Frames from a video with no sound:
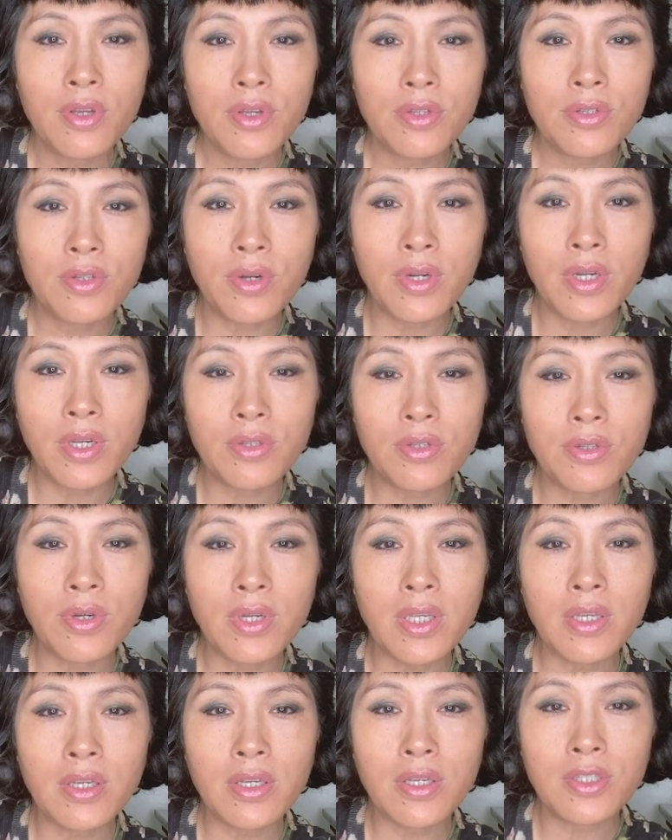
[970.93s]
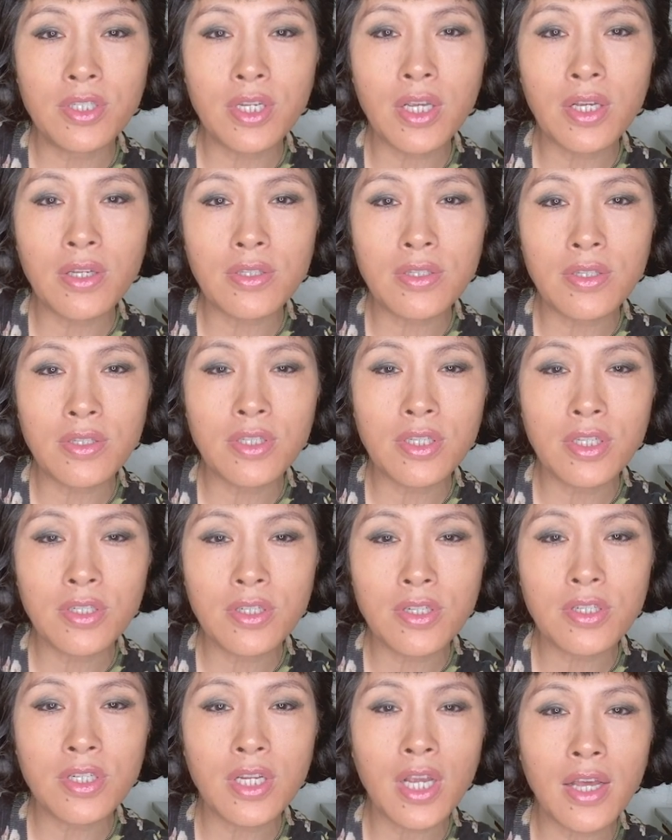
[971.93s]
所所以这个自信
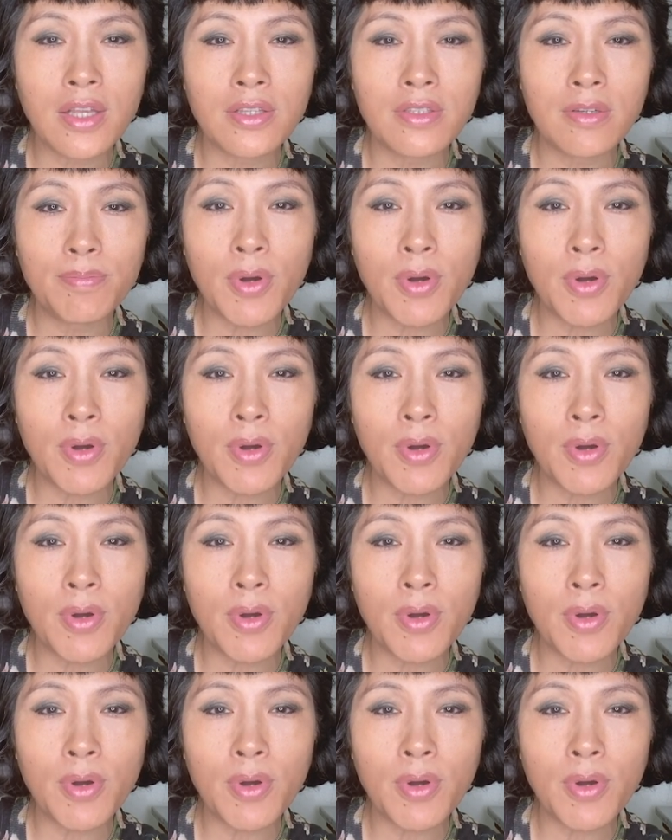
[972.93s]
是这样的。